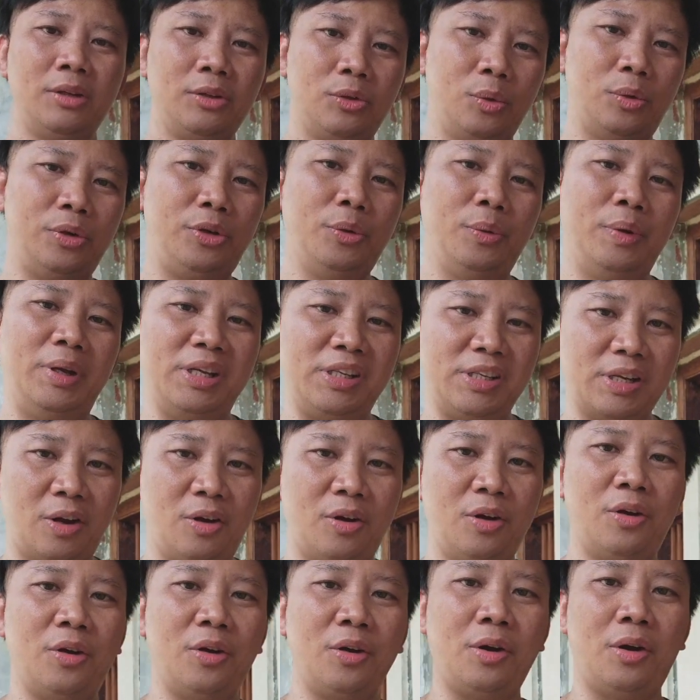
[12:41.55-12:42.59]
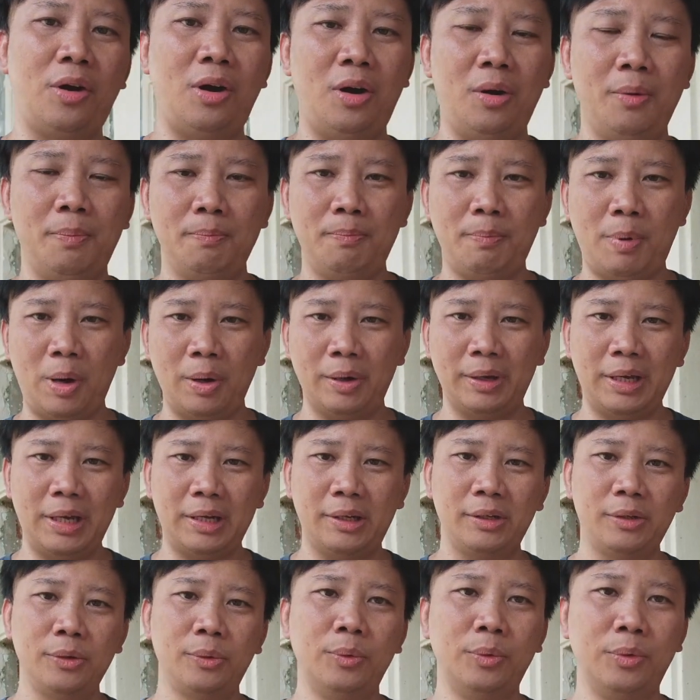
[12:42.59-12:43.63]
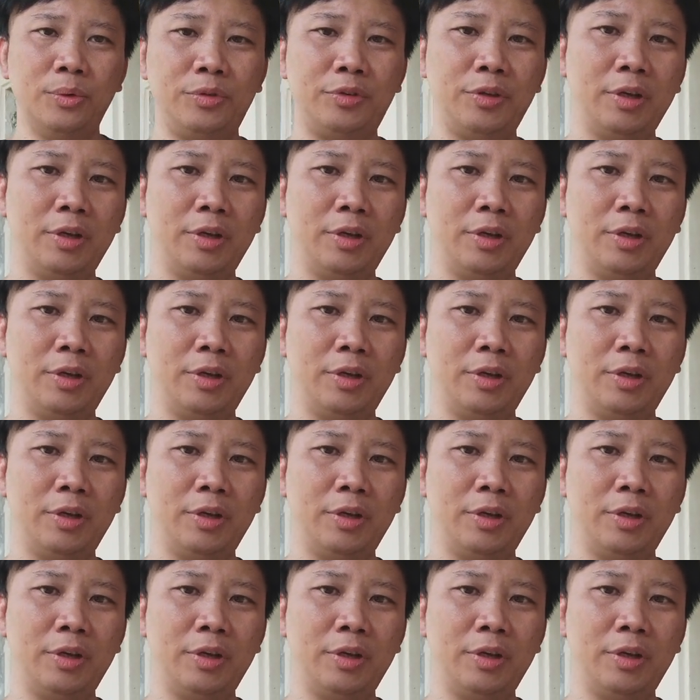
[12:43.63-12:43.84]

ตัว Do It All ของ Pocket ทู